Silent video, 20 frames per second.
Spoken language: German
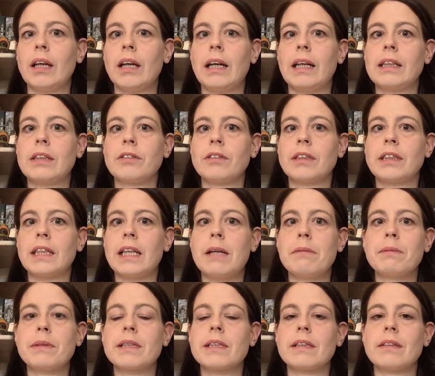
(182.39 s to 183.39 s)
Also
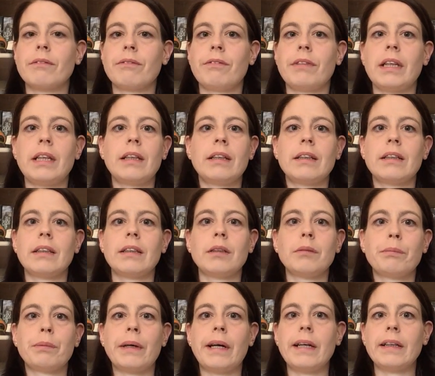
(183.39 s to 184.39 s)
selbst wenn
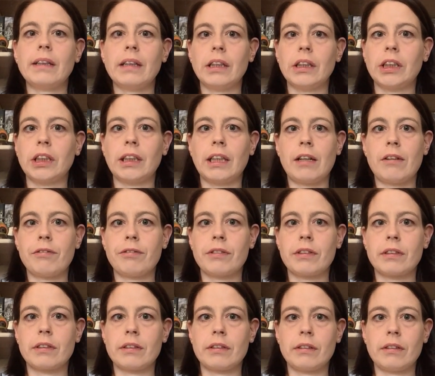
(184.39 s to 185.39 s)
eine Partnerschaft,